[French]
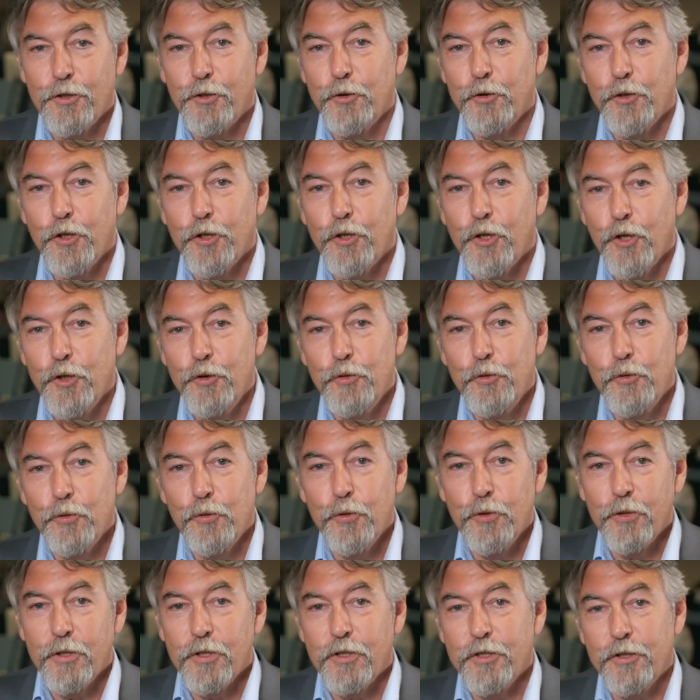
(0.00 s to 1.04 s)
qu'on a
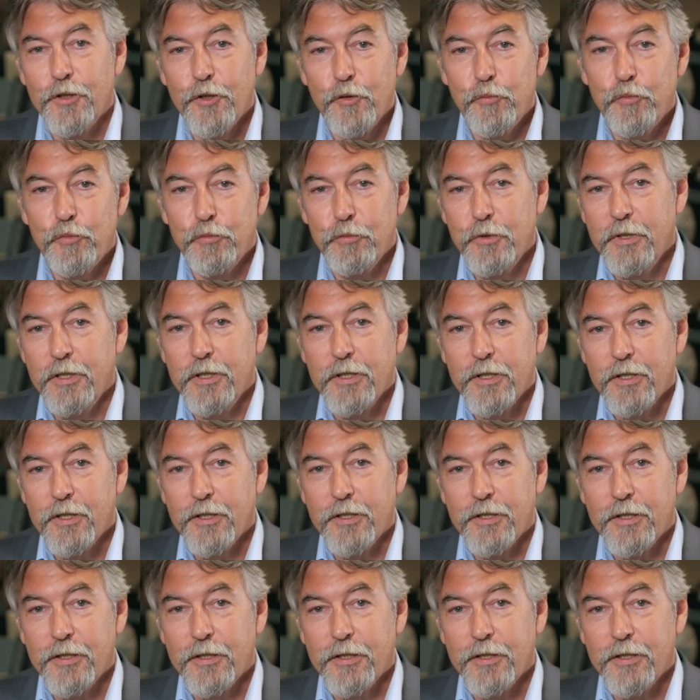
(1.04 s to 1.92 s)
connu depuis